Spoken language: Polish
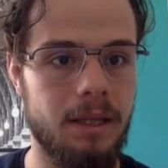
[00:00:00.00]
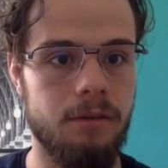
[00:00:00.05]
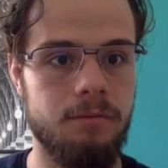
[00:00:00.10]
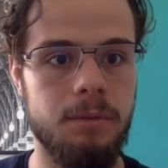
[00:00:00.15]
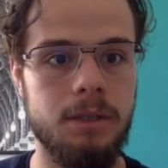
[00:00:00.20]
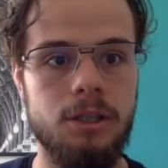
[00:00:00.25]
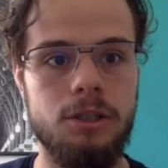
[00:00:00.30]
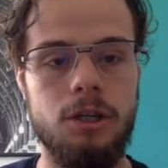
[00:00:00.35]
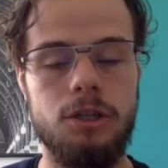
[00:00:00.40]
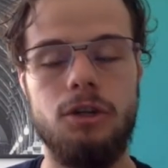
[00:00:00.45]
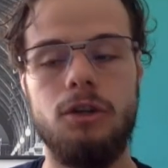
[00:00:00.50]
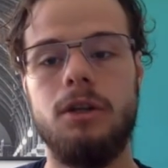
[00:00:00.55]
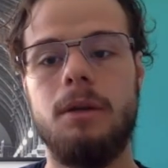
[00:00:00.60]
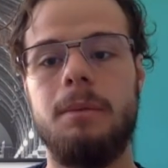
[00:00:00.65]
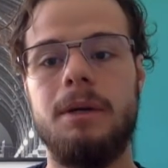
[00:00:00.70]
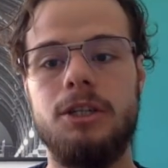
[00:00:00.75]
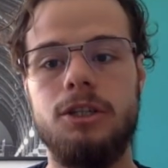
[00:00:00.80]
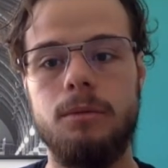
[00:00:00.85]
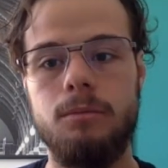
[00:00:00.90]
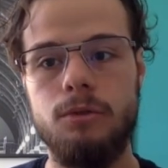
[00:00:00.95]
W międzyczasie ona ma
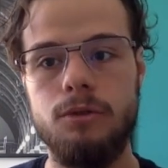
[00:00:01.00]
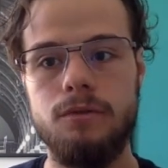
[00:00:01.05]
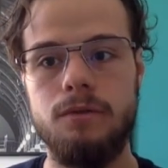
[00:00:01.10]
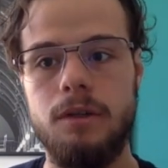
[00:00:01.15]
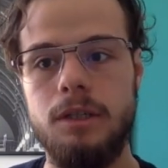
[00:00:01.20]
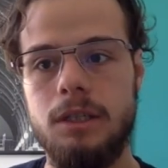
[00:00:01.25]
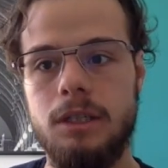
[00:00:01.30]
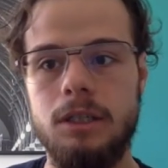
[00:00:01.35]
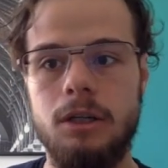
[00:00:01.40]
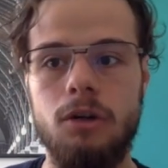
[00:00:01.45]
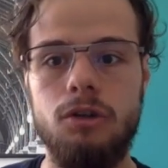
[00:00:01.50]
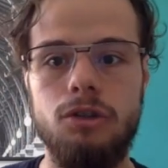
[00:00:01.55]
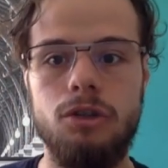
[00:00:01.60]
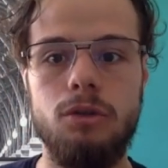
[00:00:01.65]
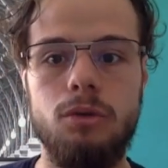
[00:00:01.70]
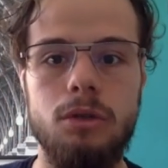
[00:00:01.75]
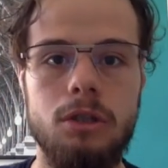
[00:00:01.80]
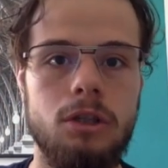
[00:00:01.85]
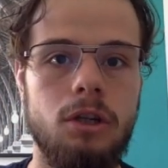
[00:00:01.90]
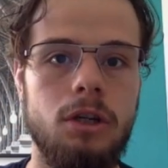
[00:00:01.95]
jeszcze mnóstwo innych gości,
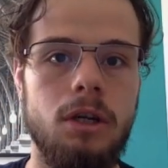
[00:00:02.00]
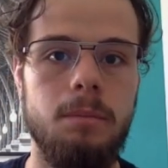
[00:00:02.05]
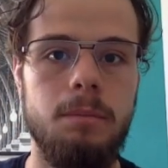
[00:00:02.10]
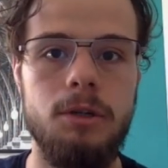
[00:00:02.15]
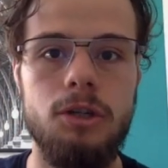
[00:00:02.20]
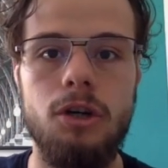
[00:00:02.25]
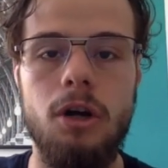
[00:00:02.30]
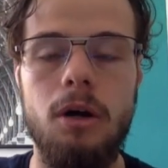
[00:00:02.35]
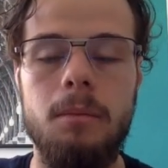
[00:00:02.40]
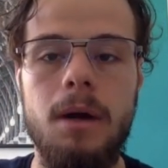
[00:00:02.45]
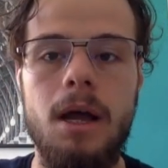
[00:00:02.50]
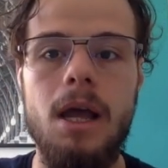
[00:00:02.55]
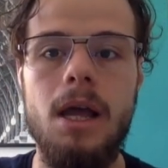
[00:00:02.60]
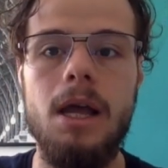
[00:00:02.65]
którzy do niej piszą,